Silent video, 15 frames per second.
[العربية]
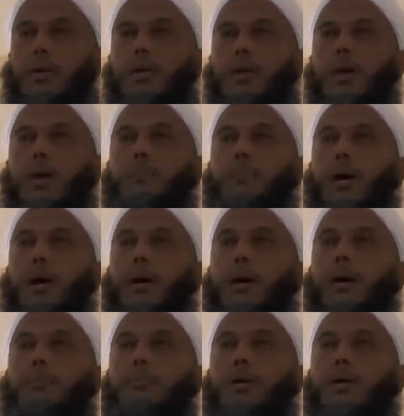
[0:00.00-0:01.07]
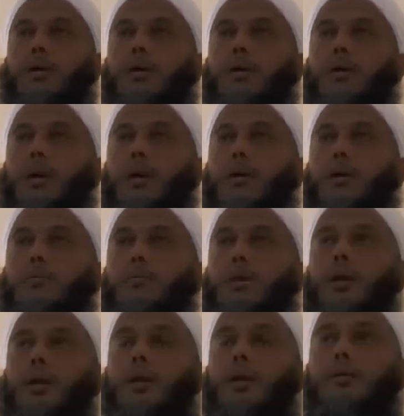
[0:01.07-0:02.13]
تربى في حجر رسول
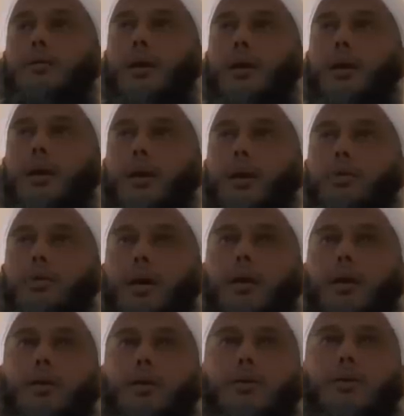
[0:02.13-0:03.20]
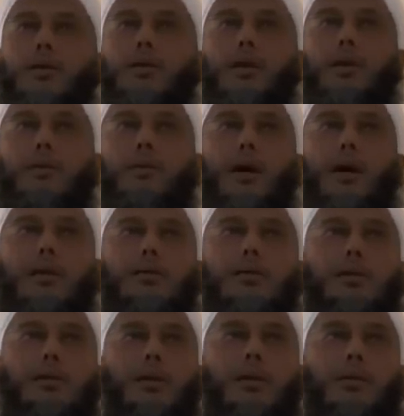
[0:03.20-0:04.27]
الله صلى الله عليه وسلم على
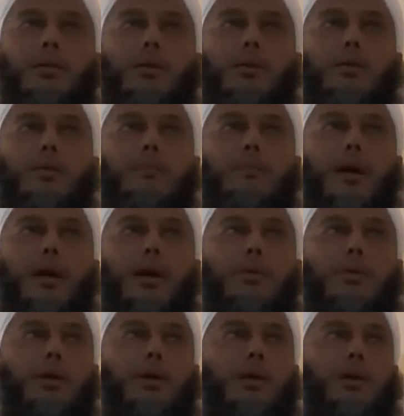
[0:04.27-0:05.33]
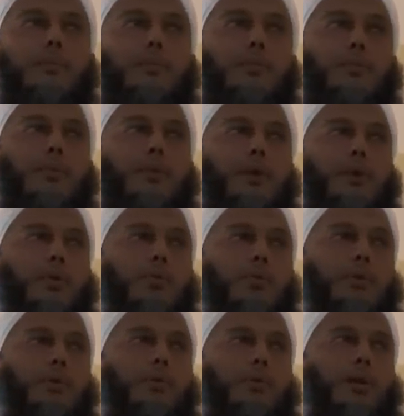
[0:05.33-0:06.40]
الصدق والوفاء والأمر
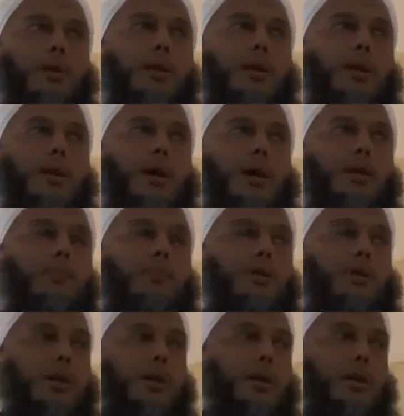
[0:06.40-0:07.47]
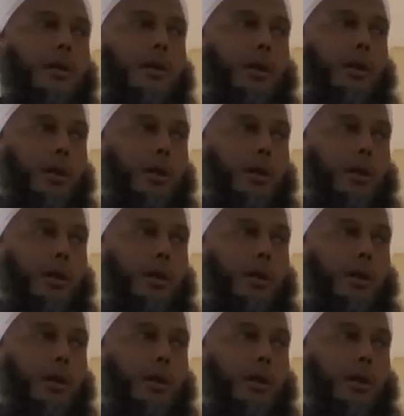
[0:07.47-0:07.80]
بالمعروف والنهي عن المنكر